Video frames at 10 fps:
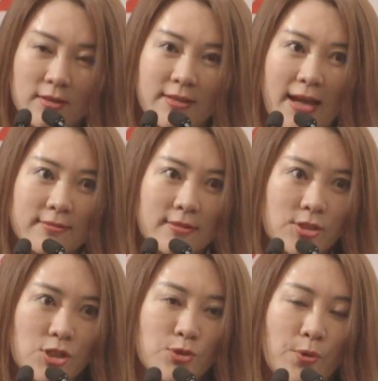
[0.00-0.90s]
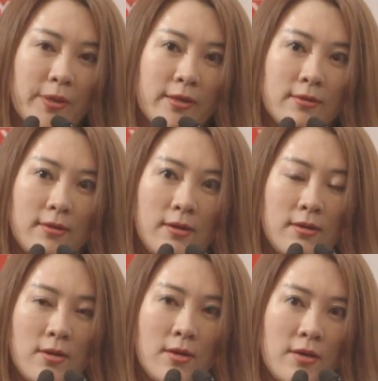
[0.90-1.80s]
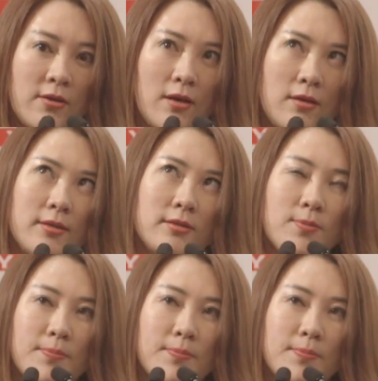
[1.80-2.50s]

它呢是从一个呃